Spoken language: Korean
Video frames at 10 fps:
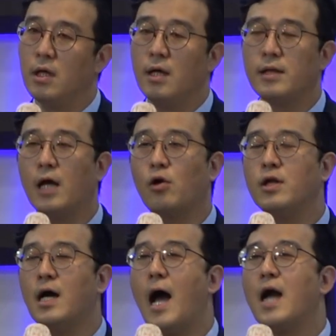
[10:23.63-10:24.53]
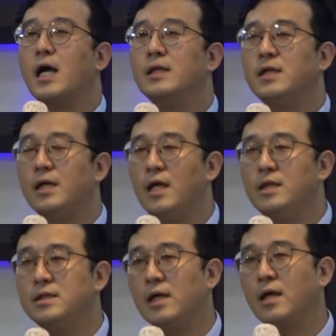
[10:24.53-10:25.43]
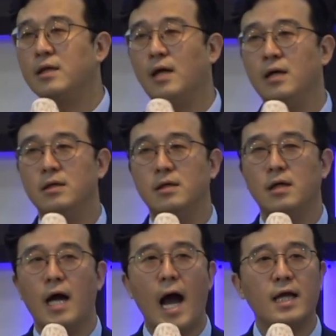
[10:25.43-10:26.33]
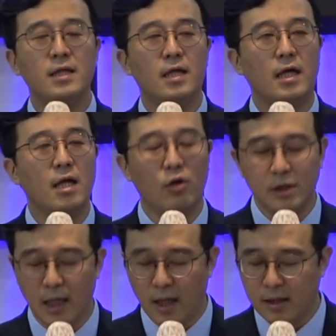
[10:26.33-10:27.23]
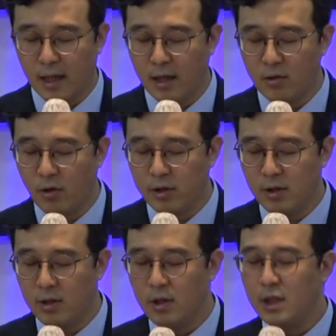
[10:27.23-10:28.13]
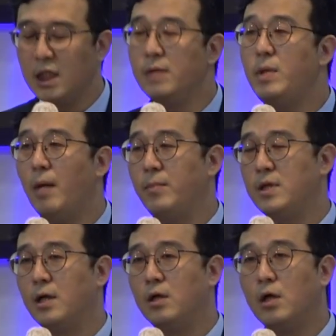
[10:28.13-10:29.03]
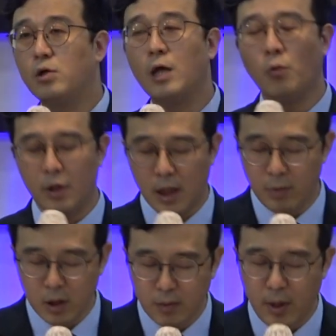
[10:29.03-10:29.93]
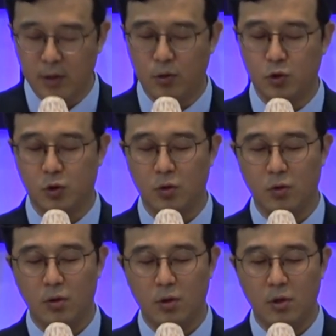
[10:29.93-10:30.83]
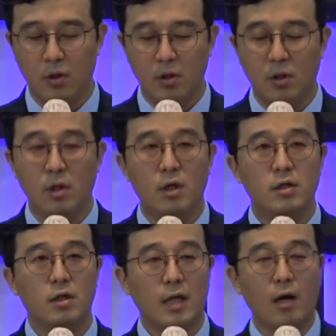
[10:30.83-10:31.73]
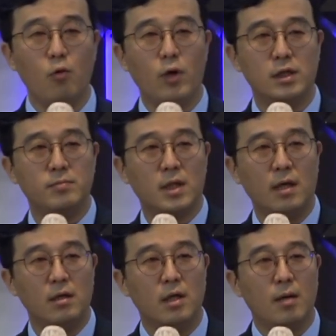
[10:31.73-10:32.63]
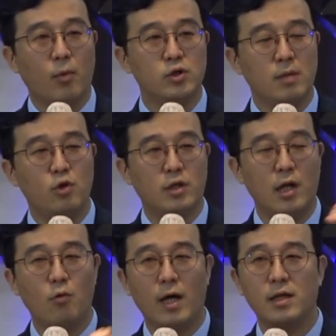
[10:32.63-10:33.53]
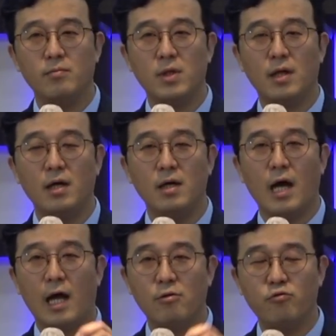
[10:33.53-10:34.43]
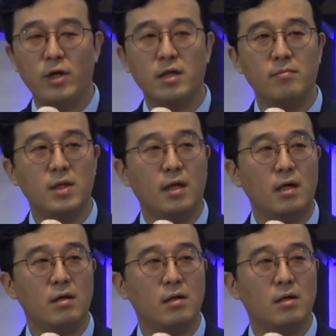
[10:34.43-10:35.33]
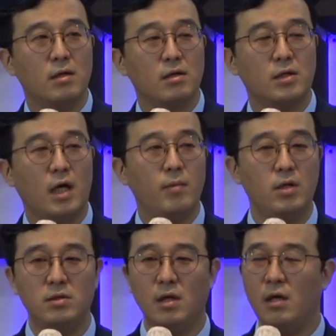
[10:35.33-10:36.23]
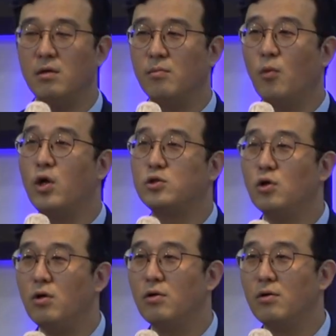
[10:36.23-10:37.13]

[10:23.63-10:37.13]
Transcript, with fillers: 내가 더 이상 악한 자리에 있지 않겠다. 악인의 자리에 서지 않겠다라는 것을 의미합니다. 되돌이킴을 의미하는 거죠. 네, 따라오고 계십니까? 번제물을 데리고 왔습니다. 안수했습니다. 그 다음에 이제 뭐 했죠?